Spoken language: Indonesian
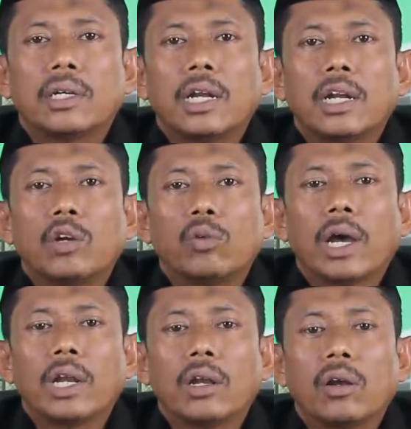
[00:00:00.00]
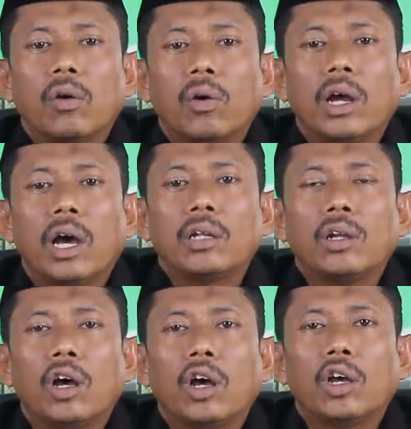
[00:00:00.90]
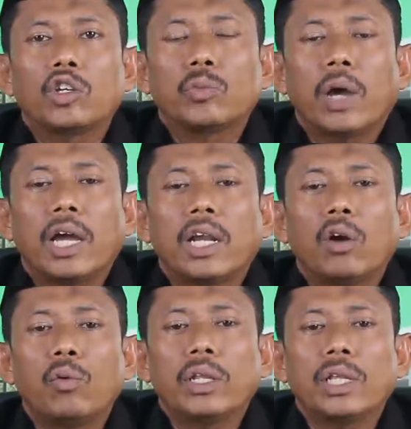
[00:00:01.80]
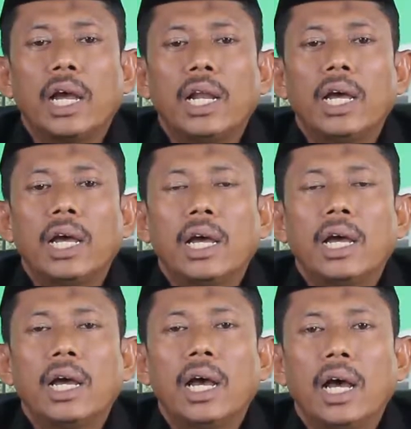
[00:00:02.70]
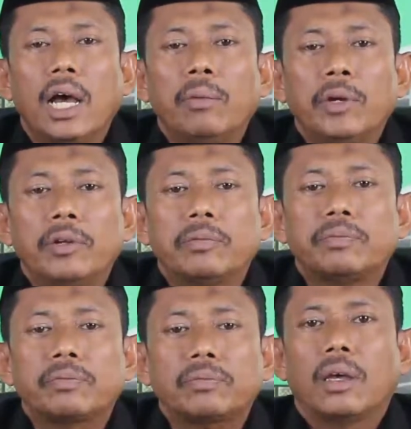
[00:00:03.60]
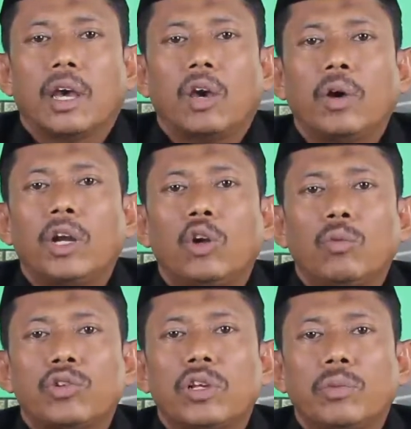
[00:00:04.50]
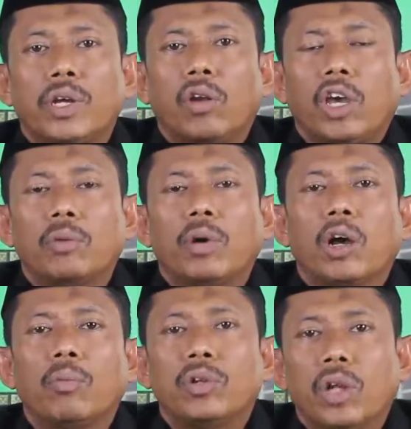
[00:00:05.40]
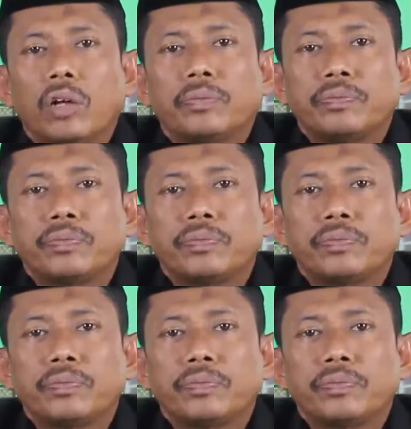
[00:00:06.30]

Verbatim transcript: dan lindungan oleh Allah Subhanahu wa taala. Amin. Ikhwanul muslimin rahimakumullah.